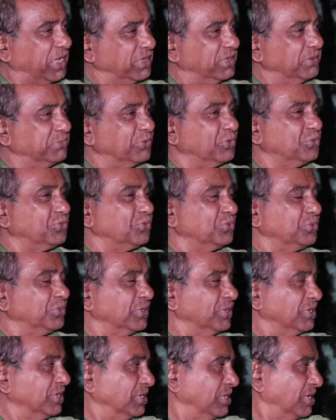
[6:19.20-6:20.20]
বাইরে প্রচুর
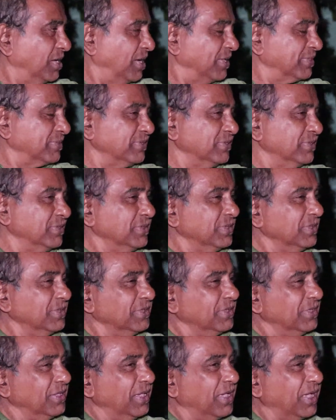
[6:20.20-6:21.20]
আছে
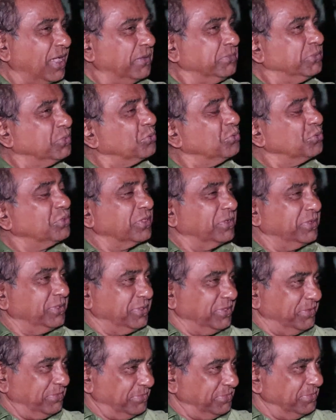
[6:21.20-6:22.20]
আমি তো করতে
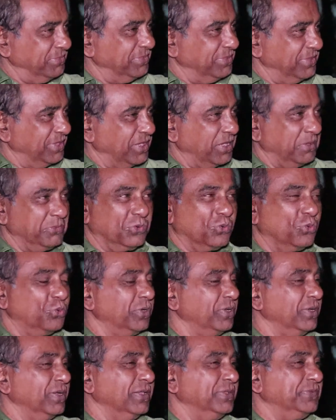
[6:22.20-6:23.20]
পারতাম আমি
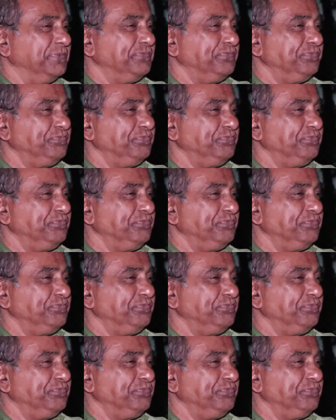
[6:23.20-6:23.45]
করি নাই